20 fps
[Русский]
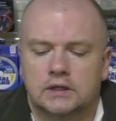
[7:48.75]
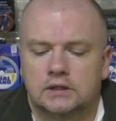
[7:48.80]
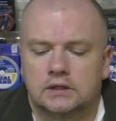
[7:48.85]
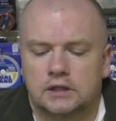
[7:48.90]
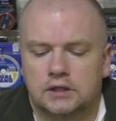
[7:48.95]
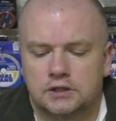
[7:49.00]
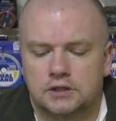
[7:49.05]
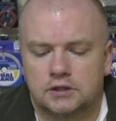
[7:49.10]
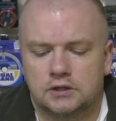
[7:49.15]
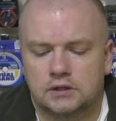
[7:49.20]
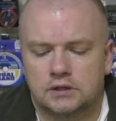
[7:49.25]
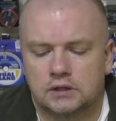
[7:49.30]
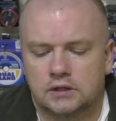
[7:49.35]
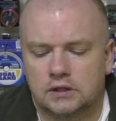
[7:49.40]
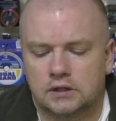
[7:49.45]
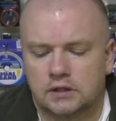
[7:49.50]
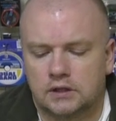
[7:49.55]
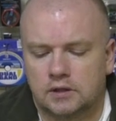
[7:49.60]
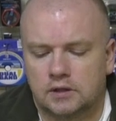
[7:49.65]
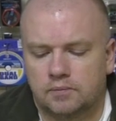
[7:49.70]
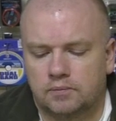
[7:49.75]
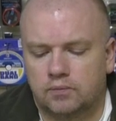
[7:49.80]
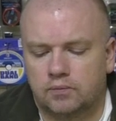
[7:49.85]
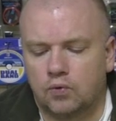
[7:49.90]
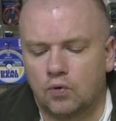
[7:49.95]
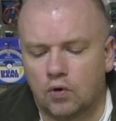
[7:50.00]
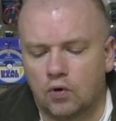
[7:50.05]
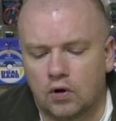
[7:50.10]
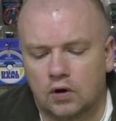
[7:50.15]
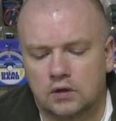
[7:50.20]
Значит, э,
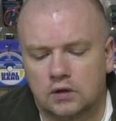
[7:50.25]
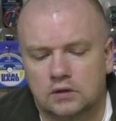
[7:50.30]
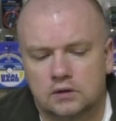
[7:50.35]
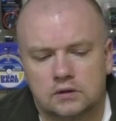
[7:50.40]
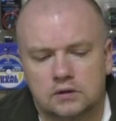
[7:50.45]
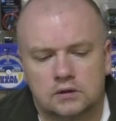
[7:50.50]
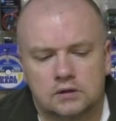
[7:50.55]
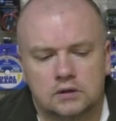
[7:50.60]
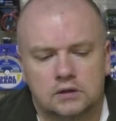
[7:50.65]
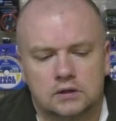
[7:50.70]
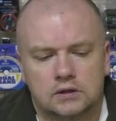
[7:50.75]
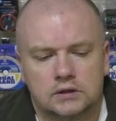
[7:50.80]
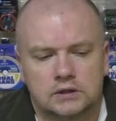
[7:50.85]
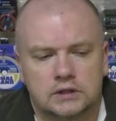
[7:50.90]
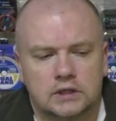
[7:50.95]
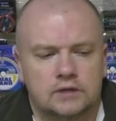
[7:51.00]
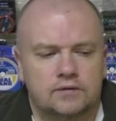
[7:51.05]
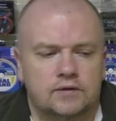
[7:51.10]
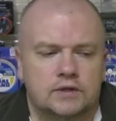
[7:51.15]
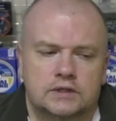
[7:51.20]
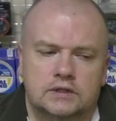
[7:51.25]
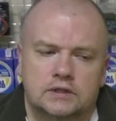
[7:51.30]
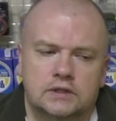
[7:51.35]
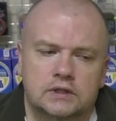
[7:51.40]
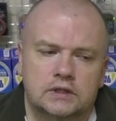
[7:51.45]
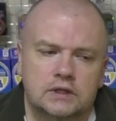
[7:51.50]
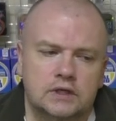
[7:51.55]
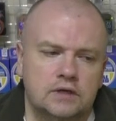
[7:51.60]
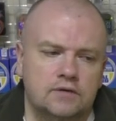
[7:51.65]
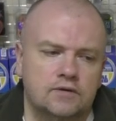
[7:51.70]
по, э,
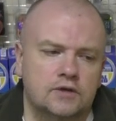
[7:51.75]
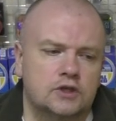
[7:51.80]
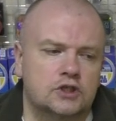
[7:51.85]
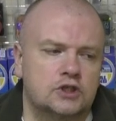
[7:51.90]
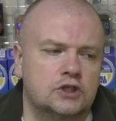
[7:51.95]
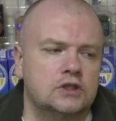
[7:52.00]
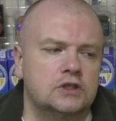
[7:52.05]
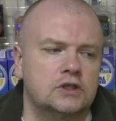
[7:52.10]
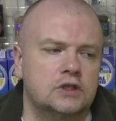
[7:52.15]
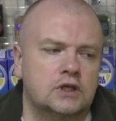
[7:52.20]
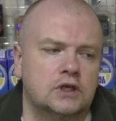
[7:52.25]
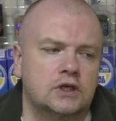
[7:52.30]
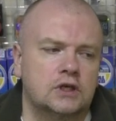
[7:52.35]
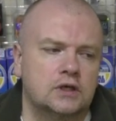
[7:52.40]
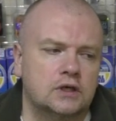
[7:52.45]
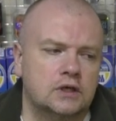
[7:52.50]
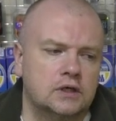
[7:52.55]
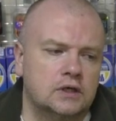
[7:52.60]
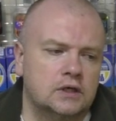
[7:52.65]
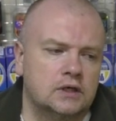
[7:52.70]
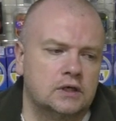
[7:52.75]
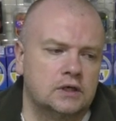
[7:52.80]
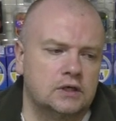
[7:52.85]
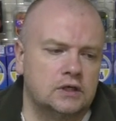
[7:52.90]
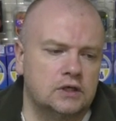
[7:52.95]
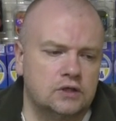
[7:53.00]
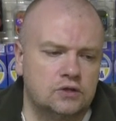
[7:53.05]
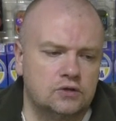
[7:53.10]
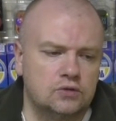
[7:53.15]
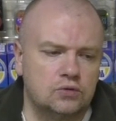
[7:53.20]
соответственно, три вершинки
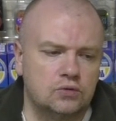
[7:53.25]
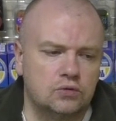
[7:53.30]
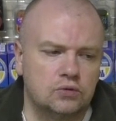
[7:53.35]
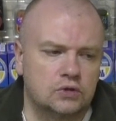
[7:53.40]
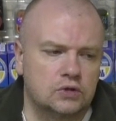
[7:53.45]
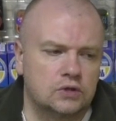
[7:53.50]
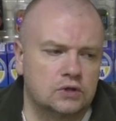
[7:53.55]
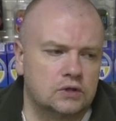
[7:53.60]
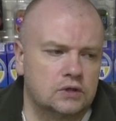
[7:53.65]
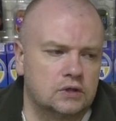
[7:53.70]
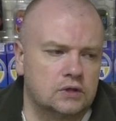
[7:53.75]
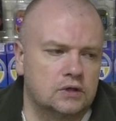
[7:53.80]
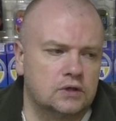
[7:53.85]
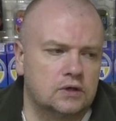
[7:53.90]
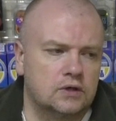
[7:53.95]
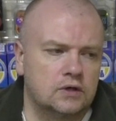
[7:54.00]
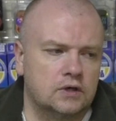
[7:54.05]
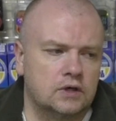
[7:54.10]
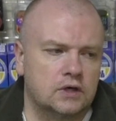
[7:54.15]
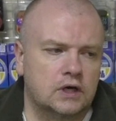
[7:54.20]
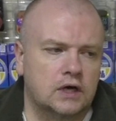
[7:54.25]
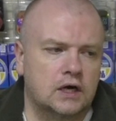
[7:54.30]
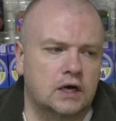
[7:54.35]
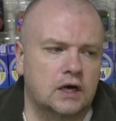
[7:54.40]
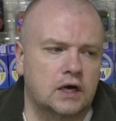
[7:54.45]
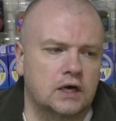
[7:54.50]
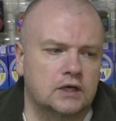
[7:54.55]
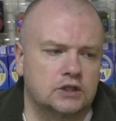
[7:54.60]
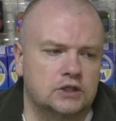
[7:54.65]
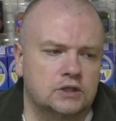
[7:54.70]
идут э, к
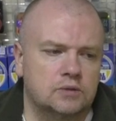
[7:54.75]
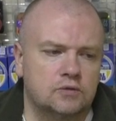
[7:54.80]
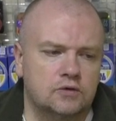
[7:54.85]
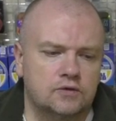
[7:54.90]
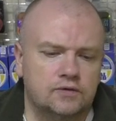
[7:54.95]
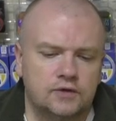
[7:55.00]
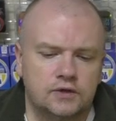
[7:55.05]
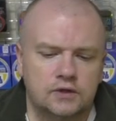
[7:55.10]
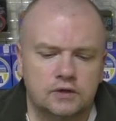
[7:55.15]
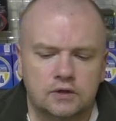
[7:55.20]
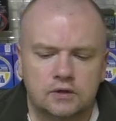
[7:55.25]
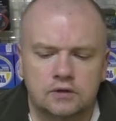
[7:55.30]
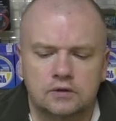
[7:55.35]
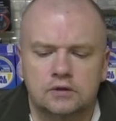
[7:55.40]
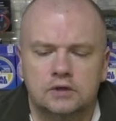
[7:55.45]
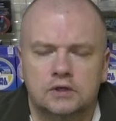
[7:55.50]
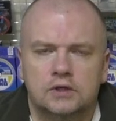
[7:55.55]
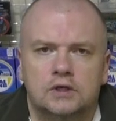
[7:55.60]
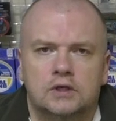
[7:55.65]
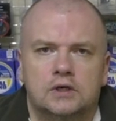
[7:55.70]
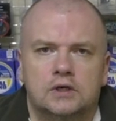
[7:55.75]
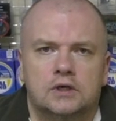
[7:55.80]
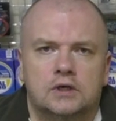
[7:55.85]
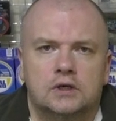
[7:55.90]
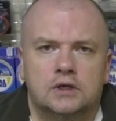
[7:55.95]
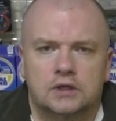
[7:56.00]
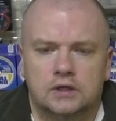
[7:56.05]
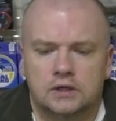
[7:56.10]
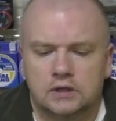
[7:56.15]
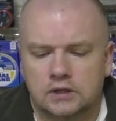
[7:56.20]
каждому фидеру.
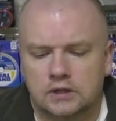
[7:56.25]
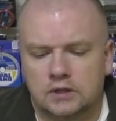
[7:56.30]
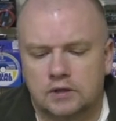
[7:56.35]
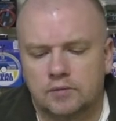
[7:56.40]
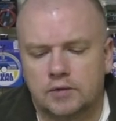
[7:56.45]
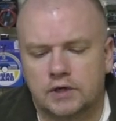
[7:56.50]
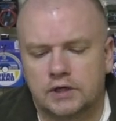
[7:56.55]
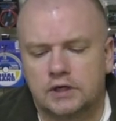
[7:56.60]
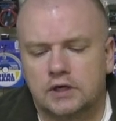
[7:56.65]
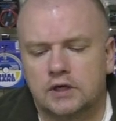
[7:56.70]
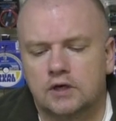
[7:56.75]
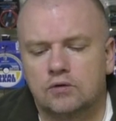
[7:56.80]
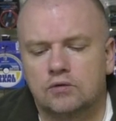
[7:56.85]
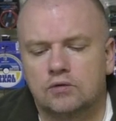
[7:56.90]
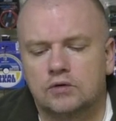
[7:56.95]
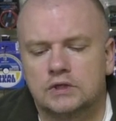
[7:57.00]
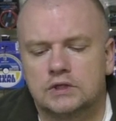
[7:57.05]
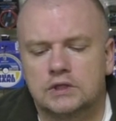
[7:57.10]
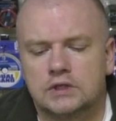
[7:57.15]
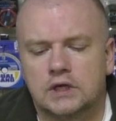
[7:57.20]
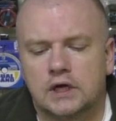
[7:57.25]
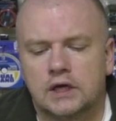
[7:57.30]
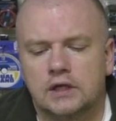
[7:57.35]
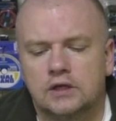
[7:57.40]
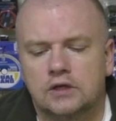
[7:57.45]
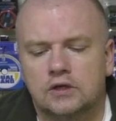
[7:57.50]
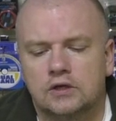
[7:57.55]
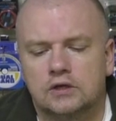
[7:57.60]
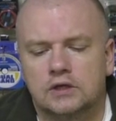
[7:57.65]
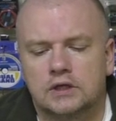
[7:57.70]
Э, маркируются
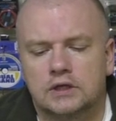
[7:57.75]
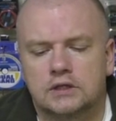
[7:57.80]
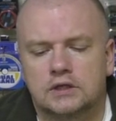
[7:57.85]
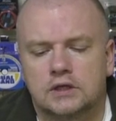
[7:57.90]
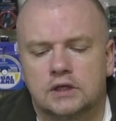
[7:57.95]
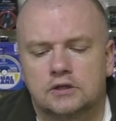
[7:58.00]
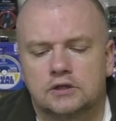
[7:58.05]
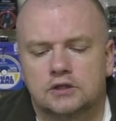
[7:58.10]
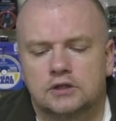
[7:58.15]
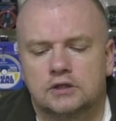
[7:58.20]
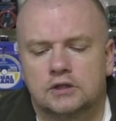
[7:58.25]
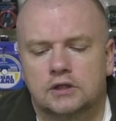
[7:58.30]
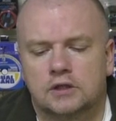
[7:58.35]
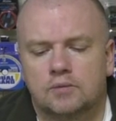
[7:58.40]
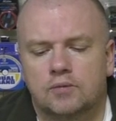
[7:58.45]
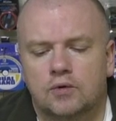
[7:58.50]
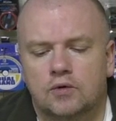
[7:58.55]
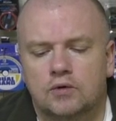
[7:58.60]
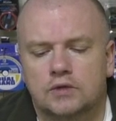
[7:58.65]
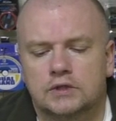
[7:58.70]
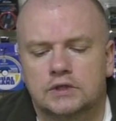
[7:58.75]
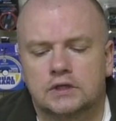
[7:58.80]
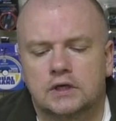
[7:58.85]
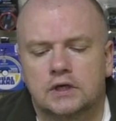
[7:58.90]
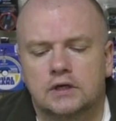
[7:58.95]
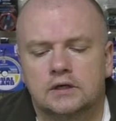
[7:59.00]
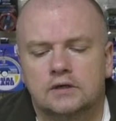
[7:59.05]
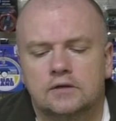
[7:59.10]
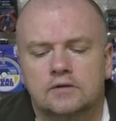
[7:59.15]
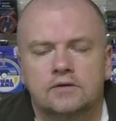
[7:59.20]
они достаточно
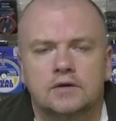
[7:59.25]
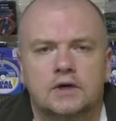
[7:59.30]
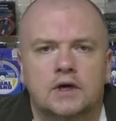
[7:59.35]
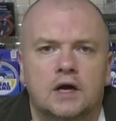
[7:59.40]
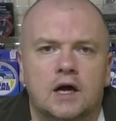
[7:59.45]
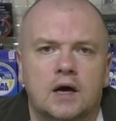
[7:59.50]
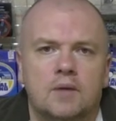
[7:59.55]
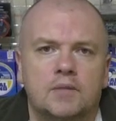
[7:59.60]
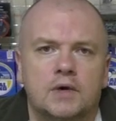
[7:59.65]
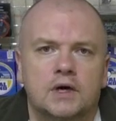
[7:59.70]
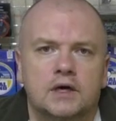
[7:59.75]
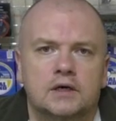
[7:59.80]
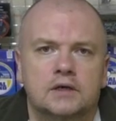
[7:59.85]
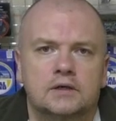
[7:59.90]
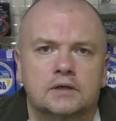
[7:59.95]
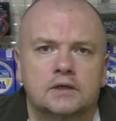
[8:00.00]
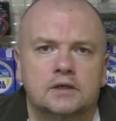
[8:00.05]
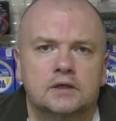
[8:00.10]
просто, в граммах.